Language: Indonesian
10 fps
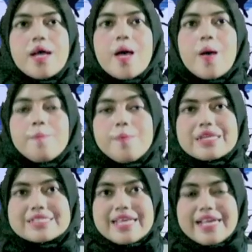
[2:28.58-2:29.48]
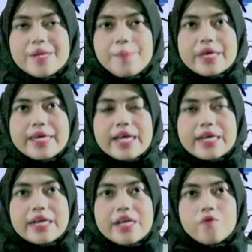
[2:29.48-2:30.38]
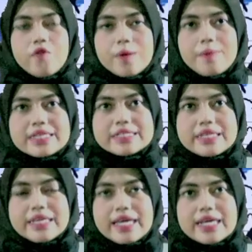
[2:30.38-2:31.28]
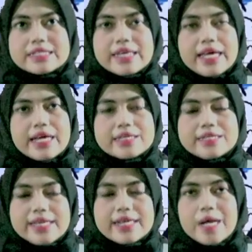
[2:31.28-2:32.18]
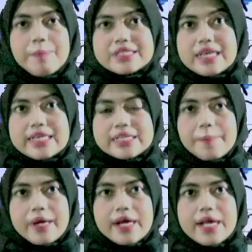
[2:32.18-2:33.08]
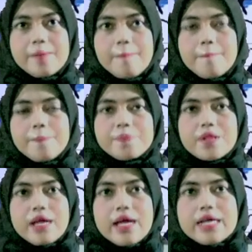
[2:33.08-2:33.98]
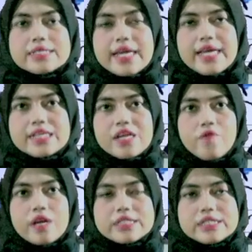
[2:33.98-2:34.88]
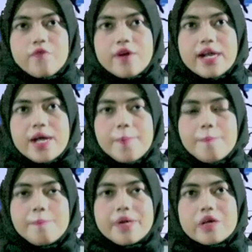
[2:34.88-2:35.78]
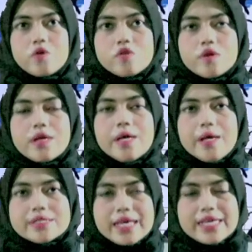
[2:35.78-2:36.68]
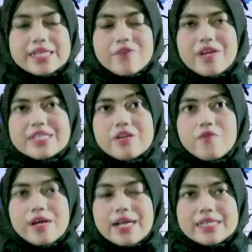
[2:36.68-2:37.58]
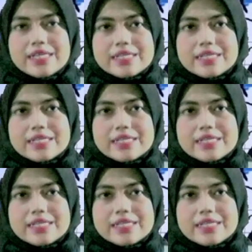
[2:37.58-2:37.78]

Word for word: Pemirsa, demikian informasi yang saya yang dapat saya sampaikan. Saya Salvina Zulfana, berikut saya Salvina Zulfana.